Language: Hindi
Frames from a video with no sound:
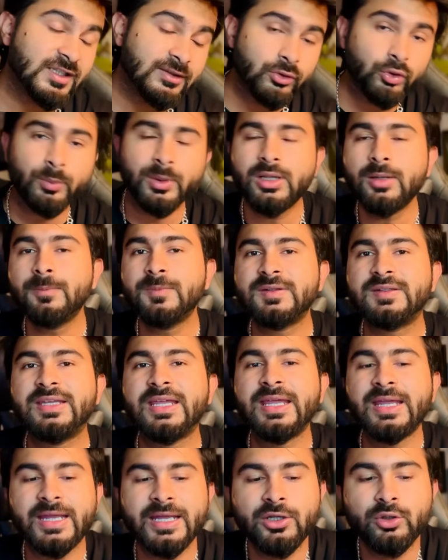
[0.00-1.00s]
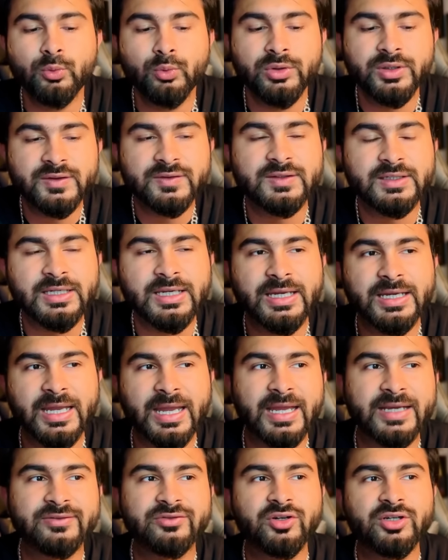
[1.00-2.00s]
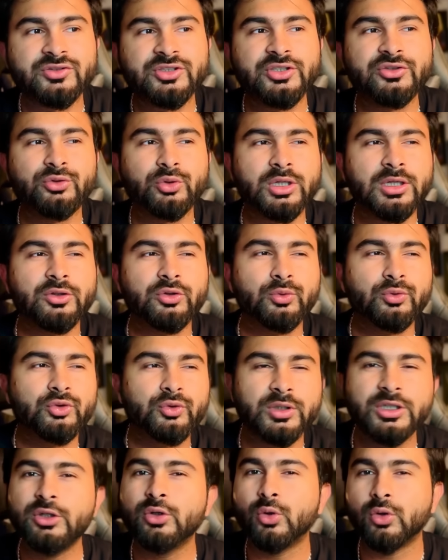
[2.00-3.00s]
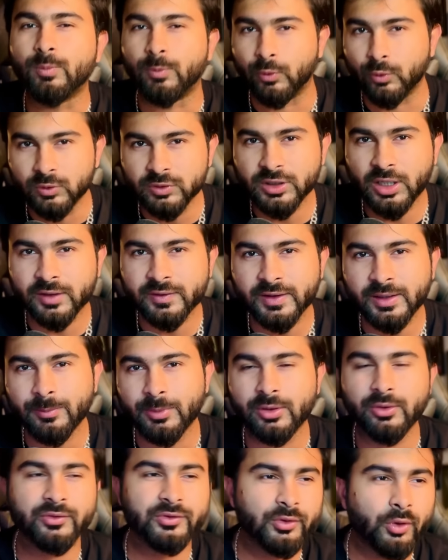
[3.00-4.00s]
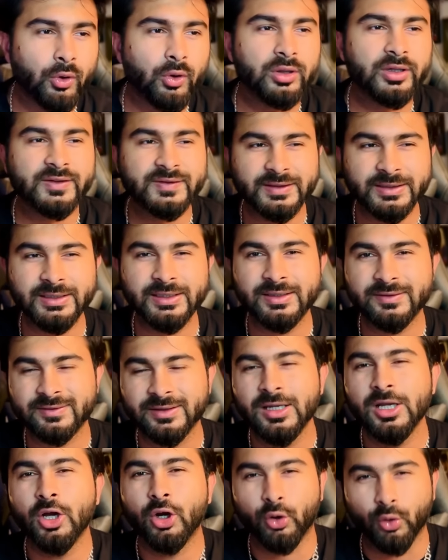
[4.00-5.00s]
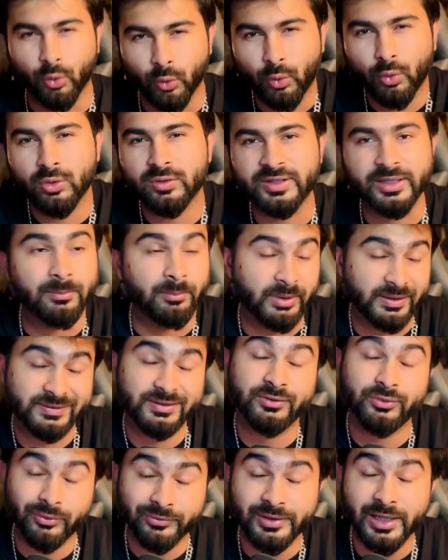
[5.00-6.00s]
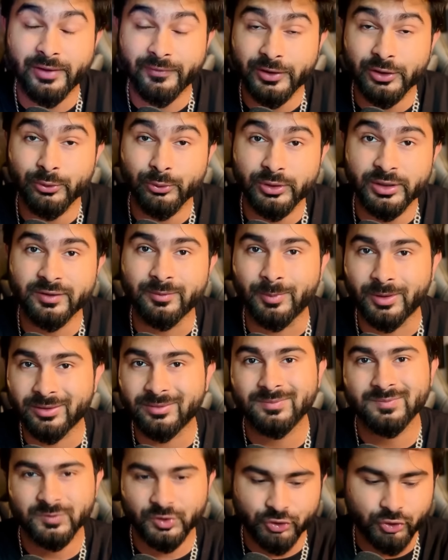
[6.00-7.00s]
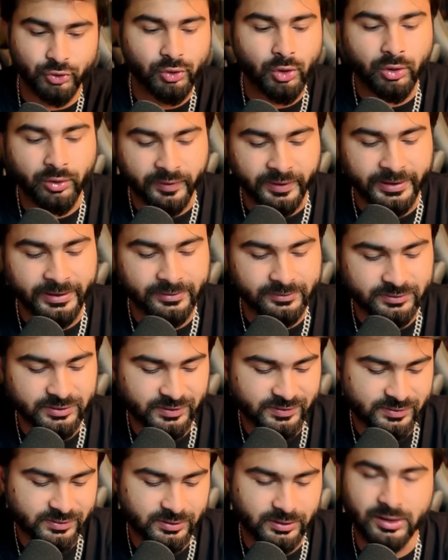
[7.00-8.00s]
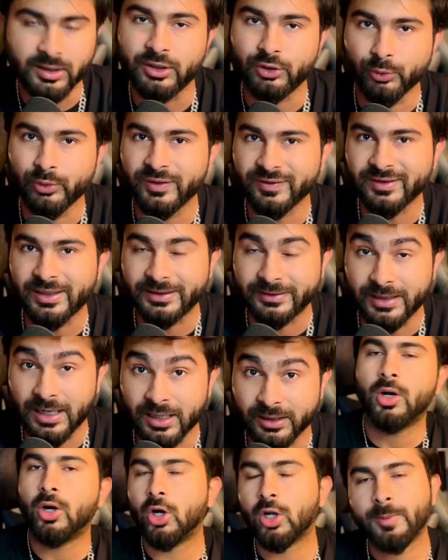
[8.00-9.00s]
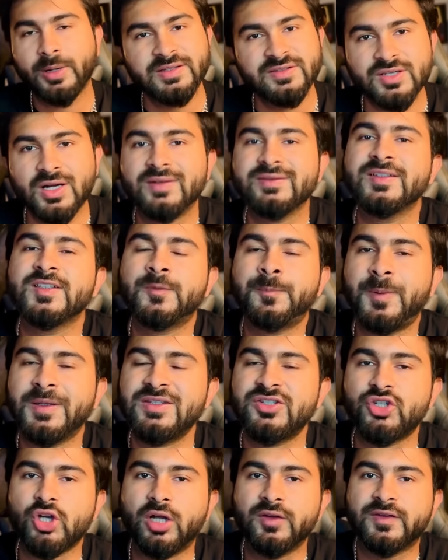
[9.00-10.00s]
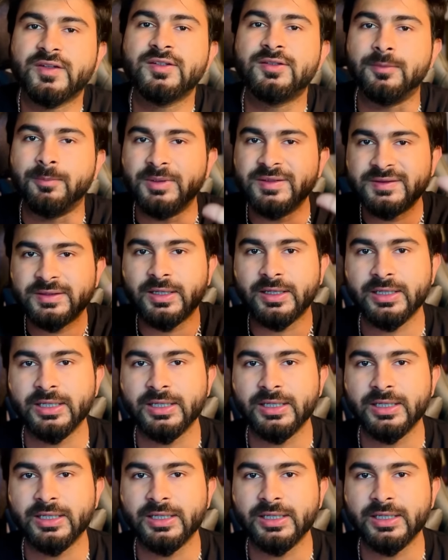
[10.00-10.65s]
तो मतलब ये है नूनियस की एक एक्स्ट्रा चीज़ जो कि यूजुअली लोग भूल जाते हैं बिकॉज ऑल दिस सी इज गोल्स एंड मिसेज ऑफ दारविन नूनियस बट शुड नॉट रेट जस्ट नूनियस लाइक दैट और भाई चांसेस पे चांसेस मिस करी